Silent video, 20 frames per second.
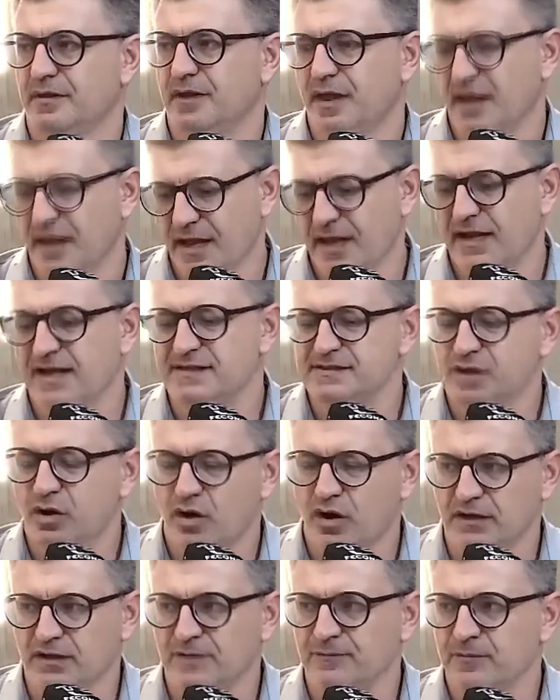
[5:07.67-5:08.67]
É nessa
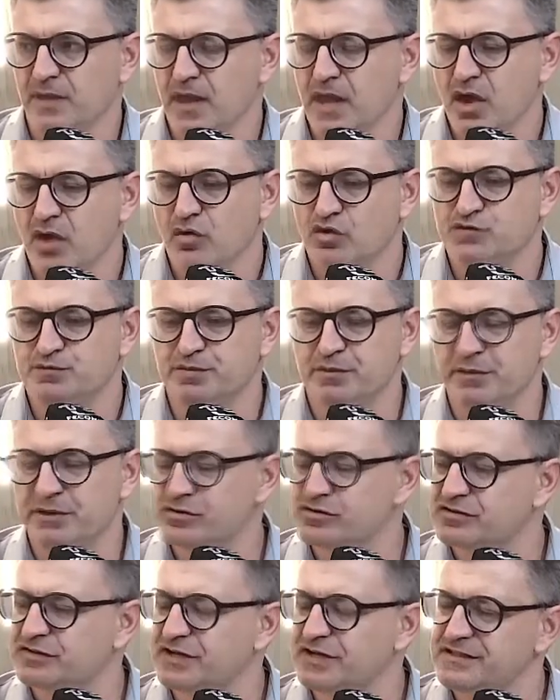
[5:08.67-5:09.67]
ordem. Os
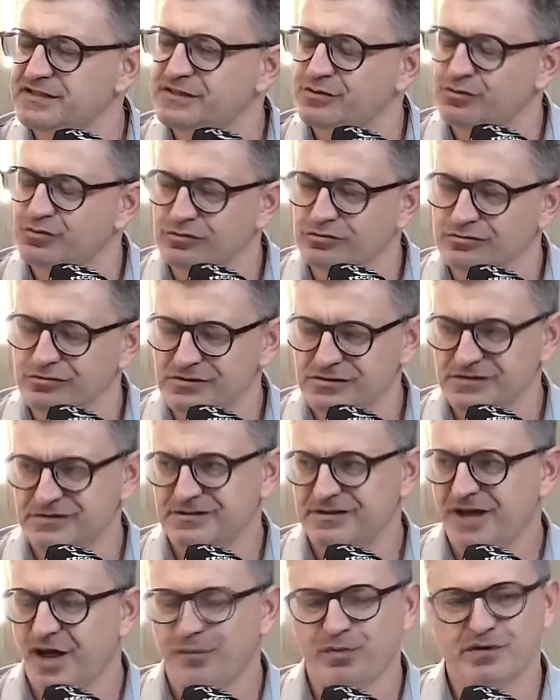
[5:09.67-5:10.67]
primeiros três segundos,
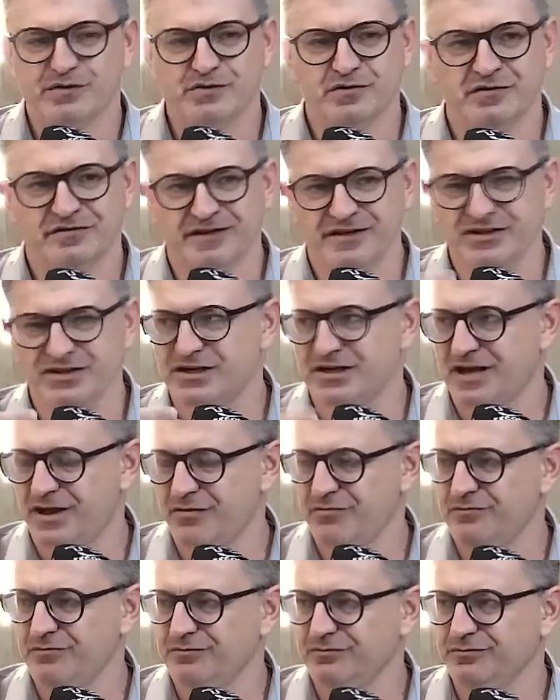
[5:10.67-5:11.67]
a pessoa vai tirar
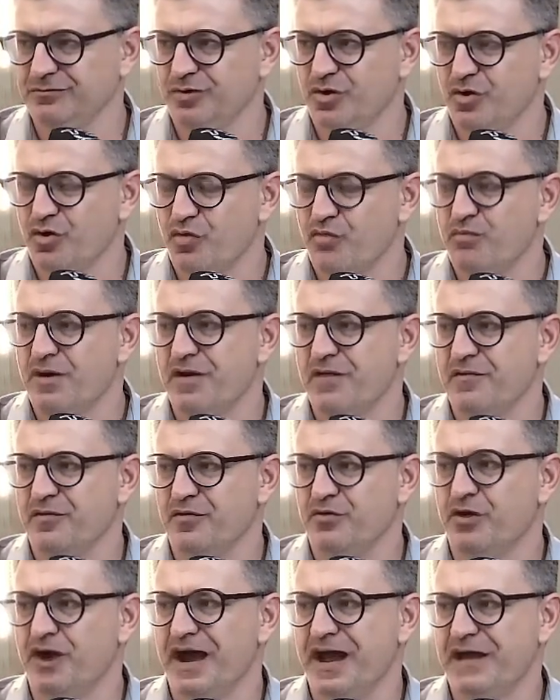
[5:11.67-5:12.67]
um, um
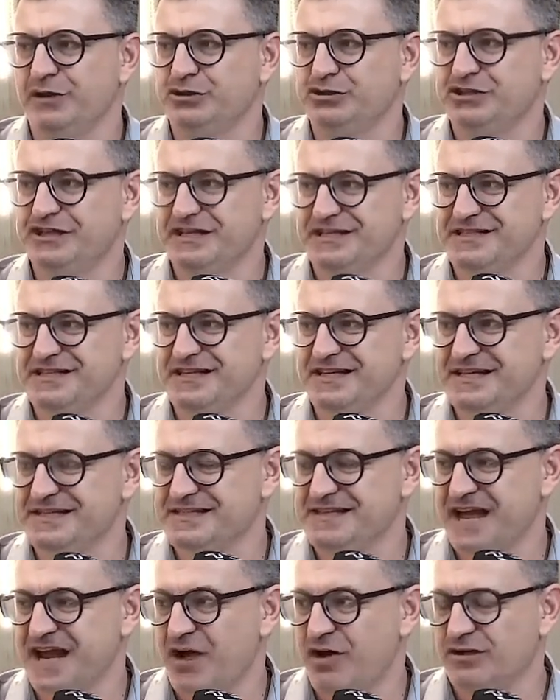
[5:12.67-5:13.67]
raio-x um raio -x
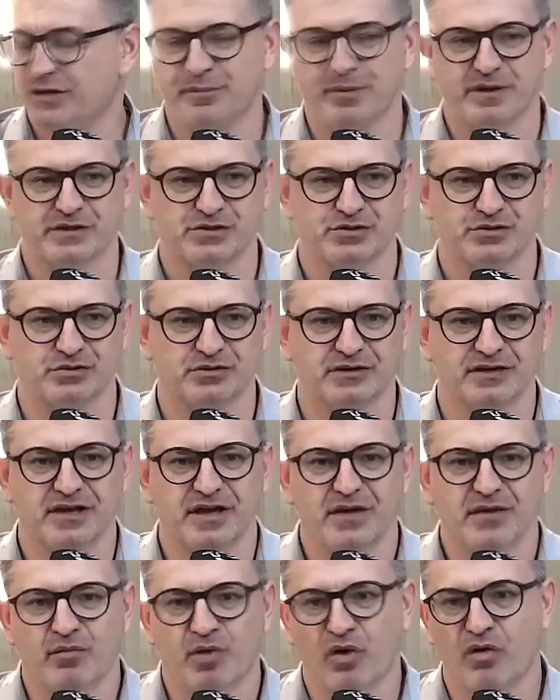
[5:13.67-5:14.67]
inicial da pessoa.
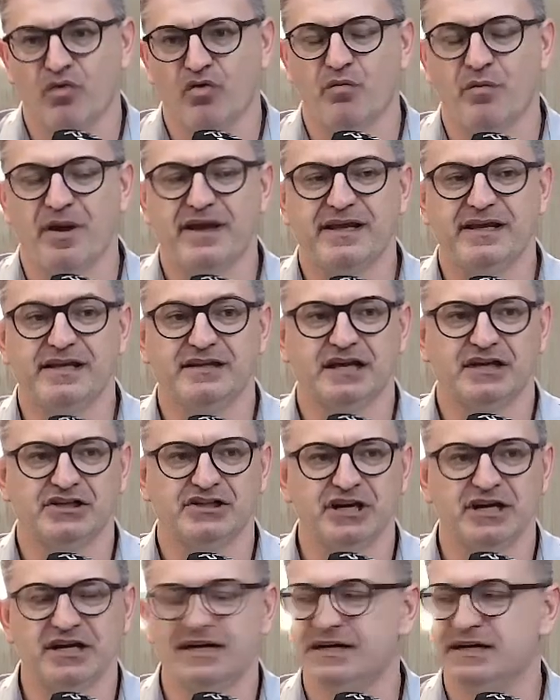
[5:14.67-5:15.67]
Bom, como é que ele está
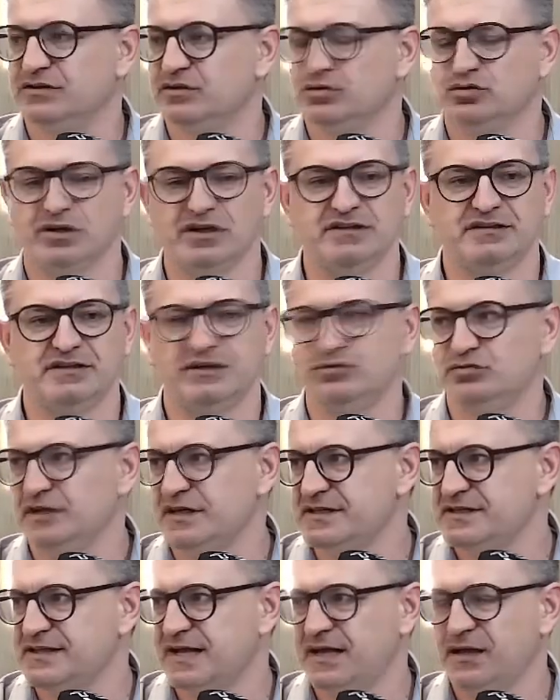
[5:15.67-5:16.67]
chegando? Eu estou entrando na
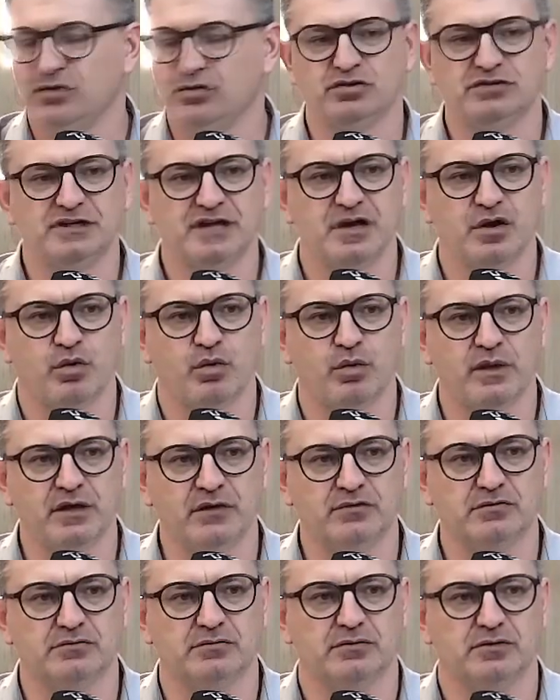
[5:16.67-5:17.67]
sala, eu estou
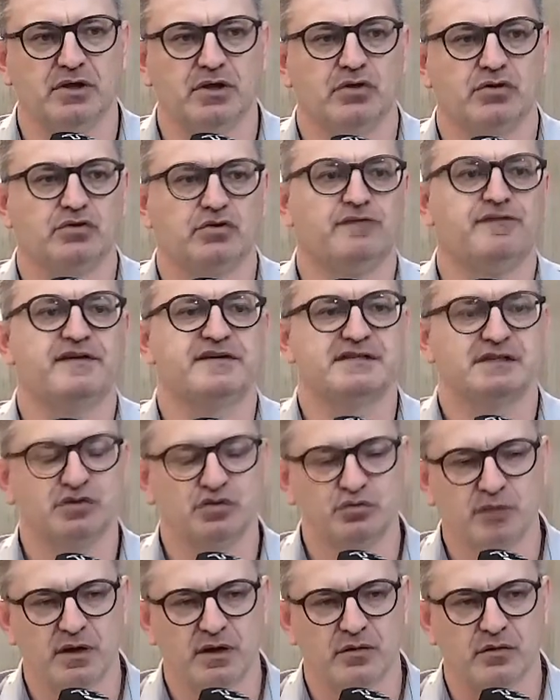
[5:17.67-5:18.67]
tranquilo, estou fazendo
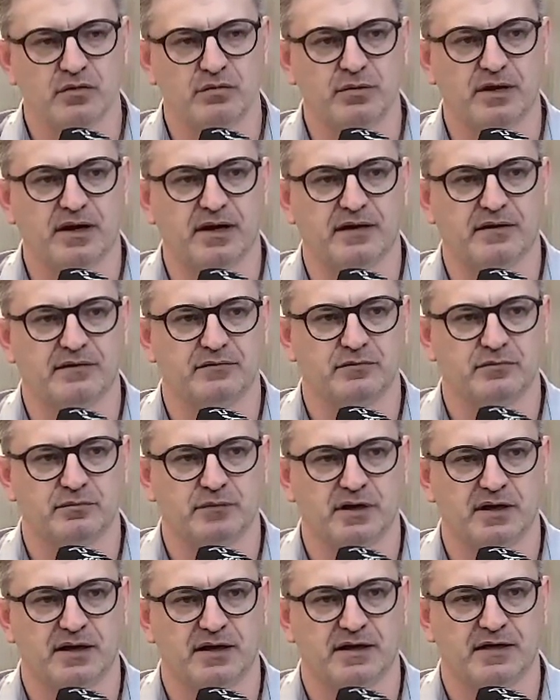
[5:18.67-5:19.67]
uma, uma,
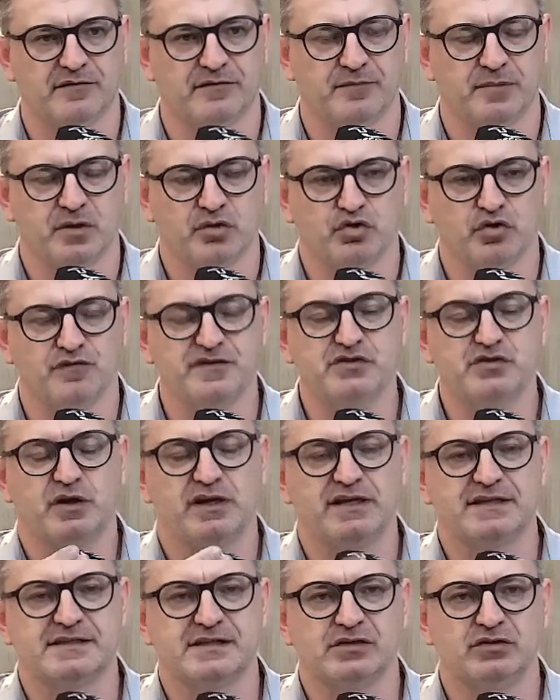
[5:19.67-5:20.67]
uma Estou
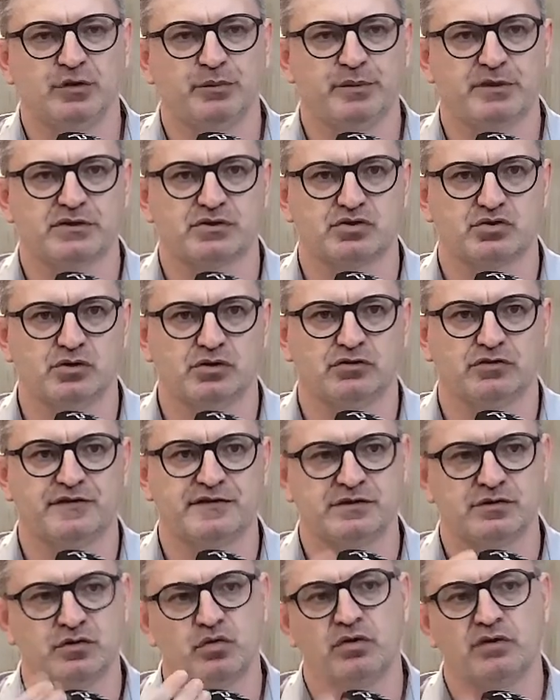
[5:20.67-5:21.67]
visualizando a pessoa, estou
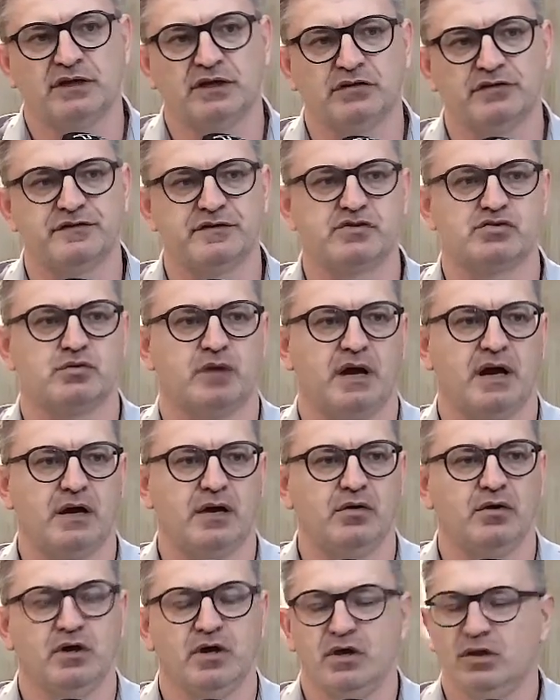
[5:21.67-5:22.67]
fazendo um contato
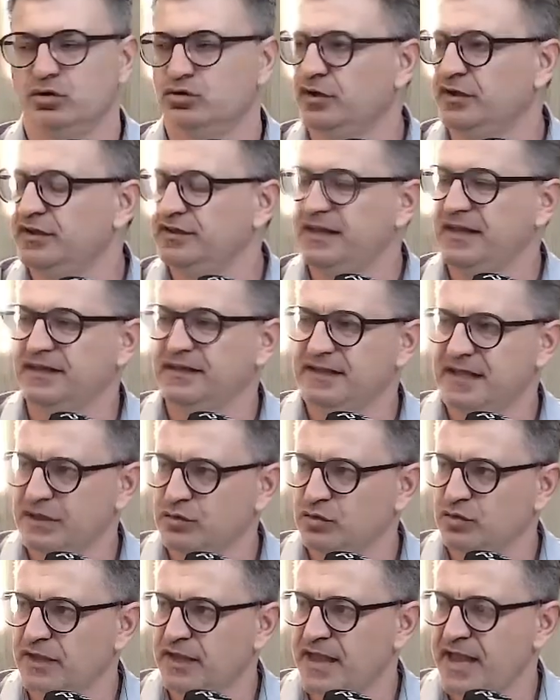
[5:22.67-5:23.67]
visual, estou
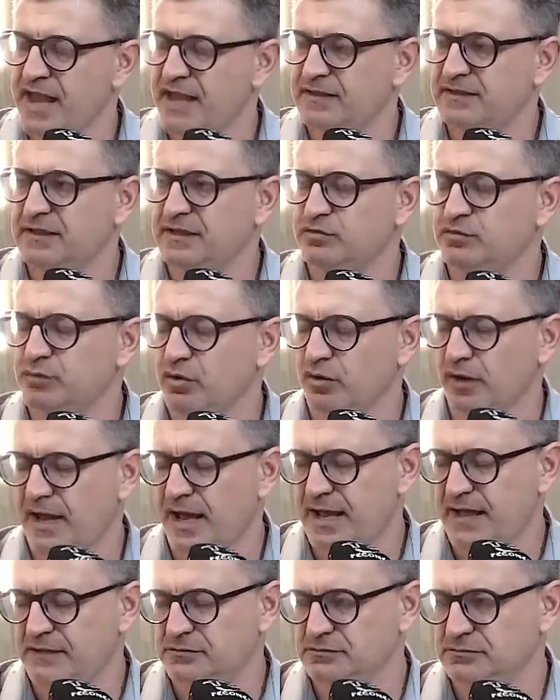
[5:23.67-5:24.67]
entendendo quem é que está do meu
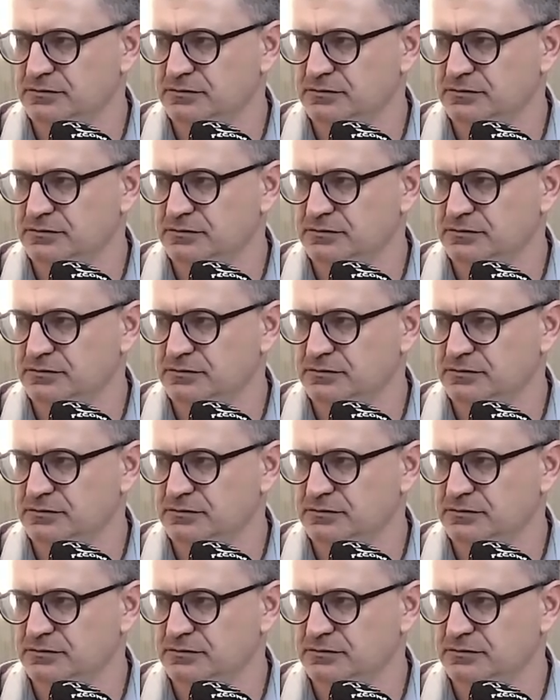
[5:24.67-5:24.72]
lado.